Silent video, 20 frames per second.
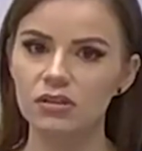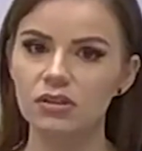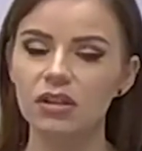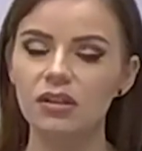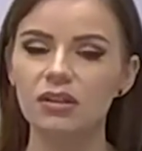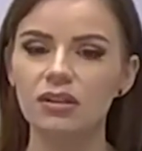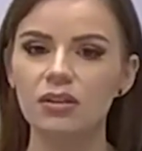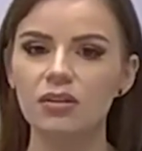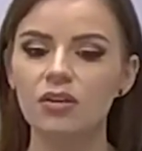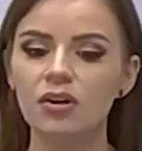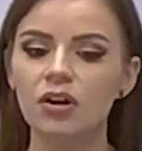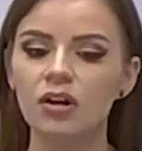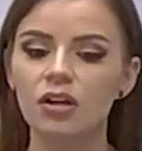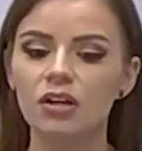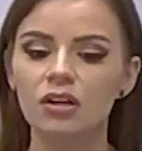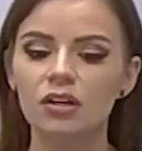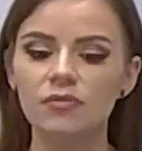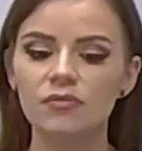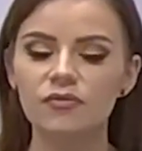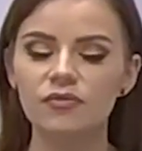Dlatego
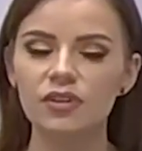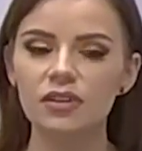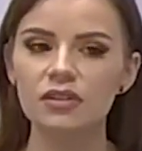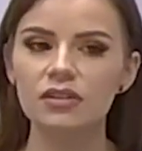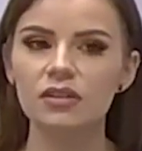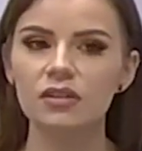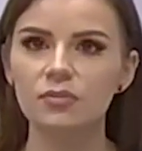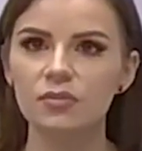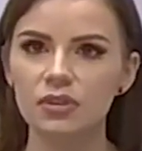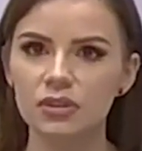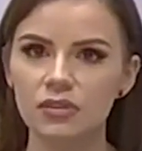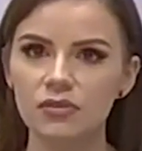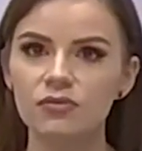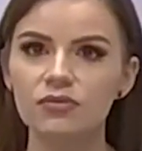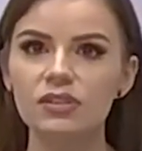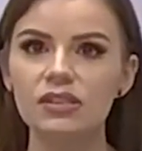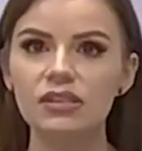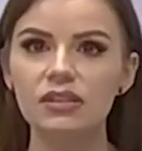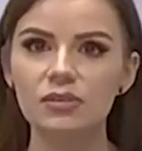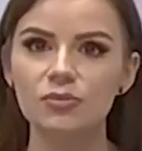im więcej my to
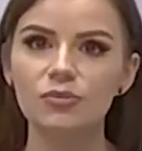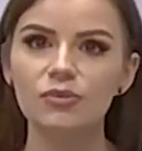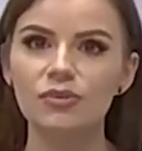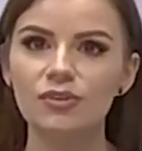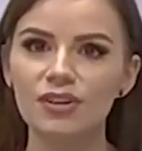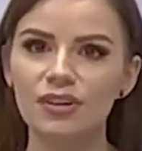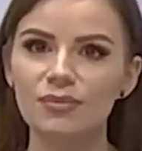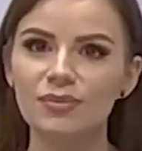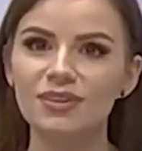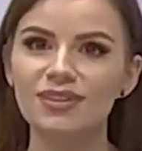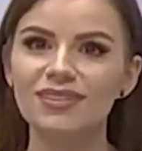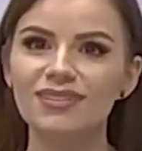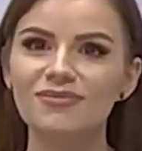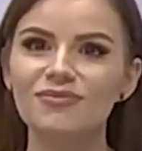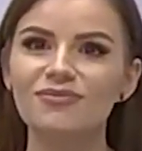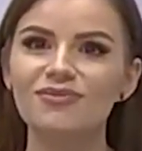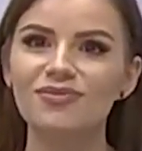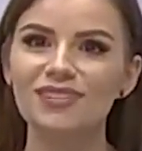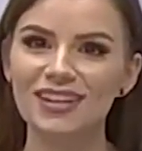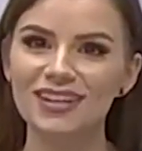wystymulujemy,
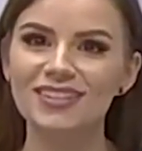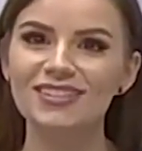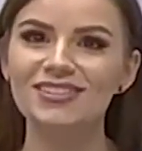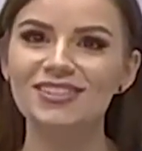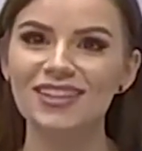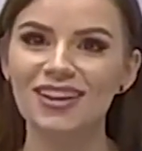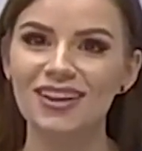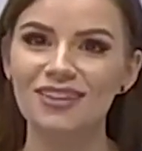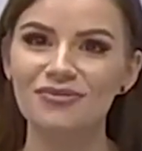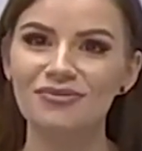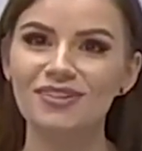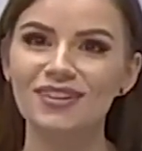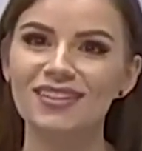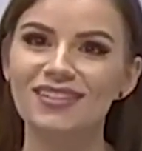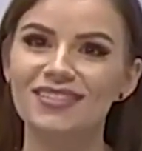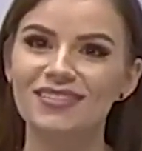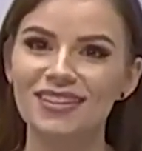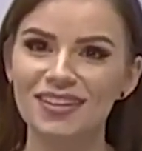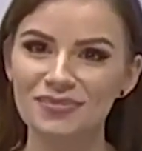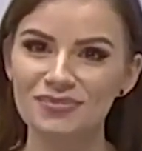tym większy efekt
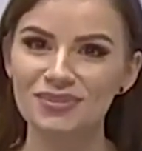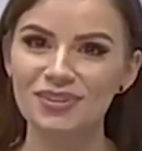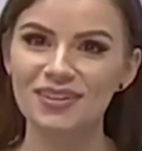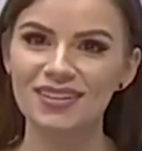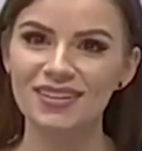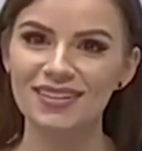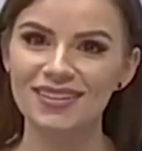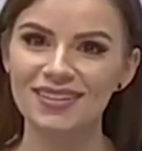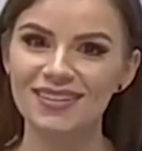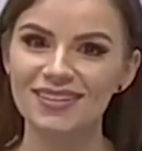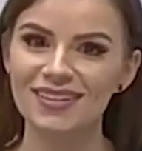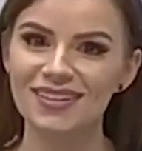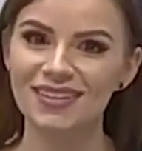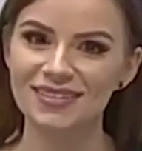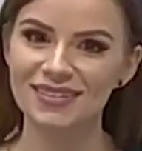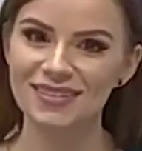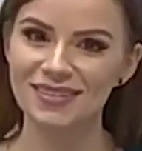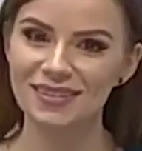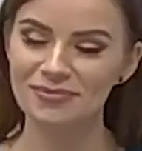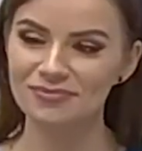i lepsza
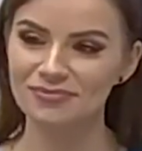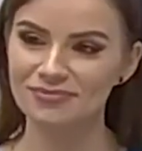regeneracja.